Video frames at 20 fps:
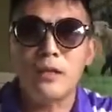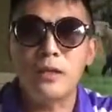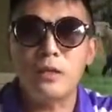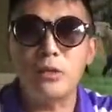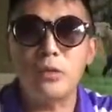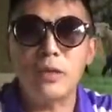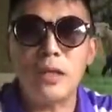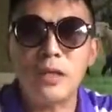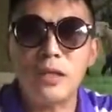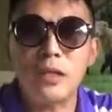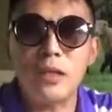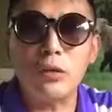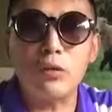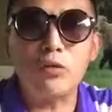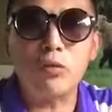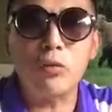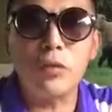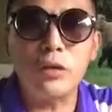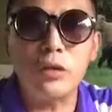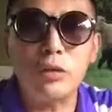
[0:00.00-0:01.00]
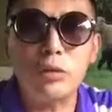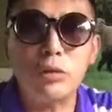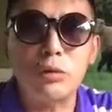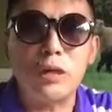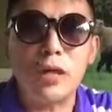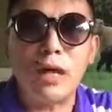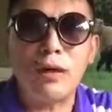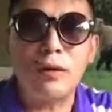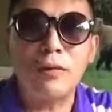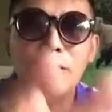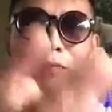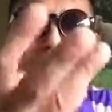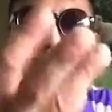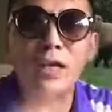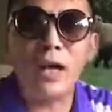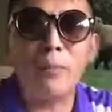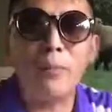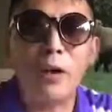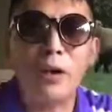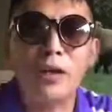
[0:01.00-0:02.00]
那最贪像朱镕基最贪，温
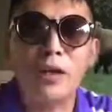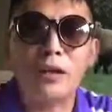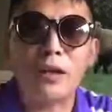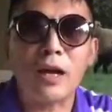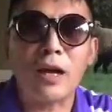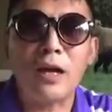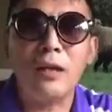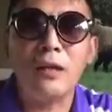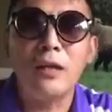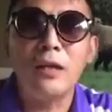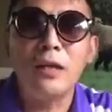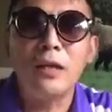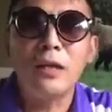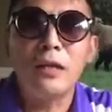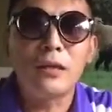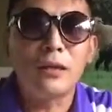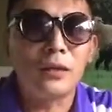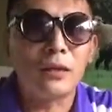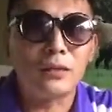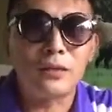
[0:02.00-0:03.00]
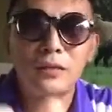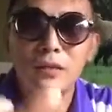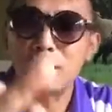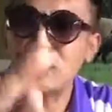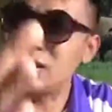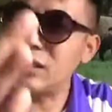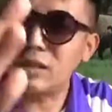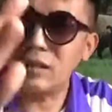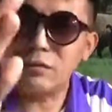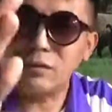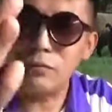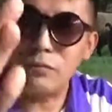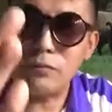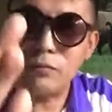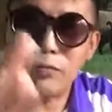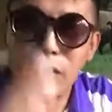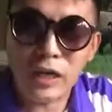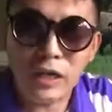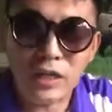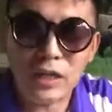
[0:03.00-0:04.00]
家宝也贪，呃，那个
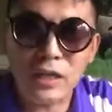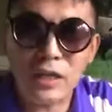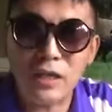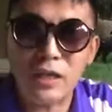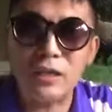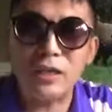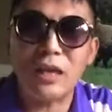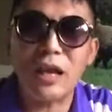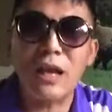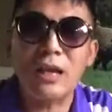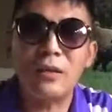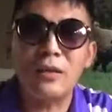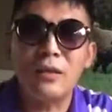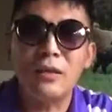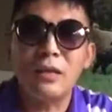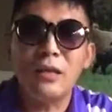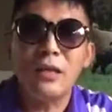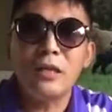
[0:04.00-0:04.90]
王岐山更贪。